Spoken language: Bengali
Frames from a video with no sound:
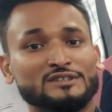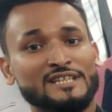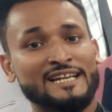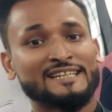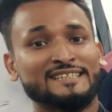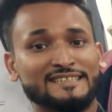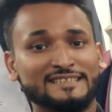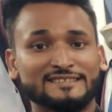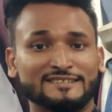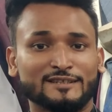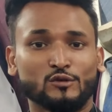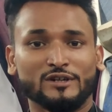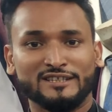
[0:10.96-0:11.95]
তো জানেনি
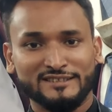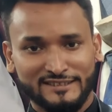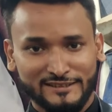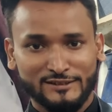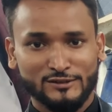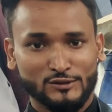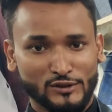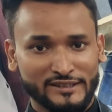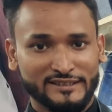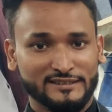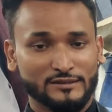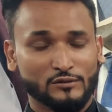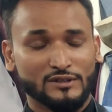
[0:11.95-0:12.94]
যে ওয়েডিং সিজন
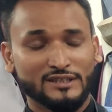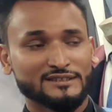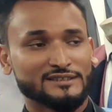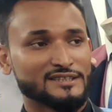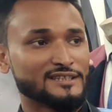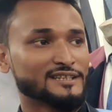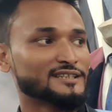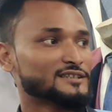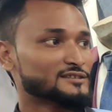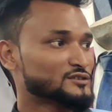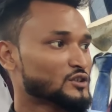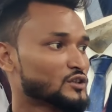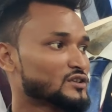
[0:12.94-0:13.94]
চলতেছে ওয়েডিং
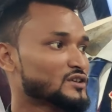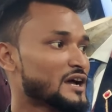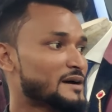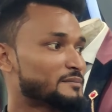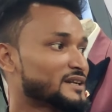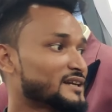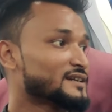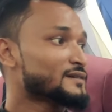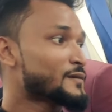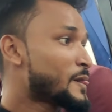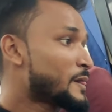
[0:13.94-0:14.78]
সিজনের জন্য আমরা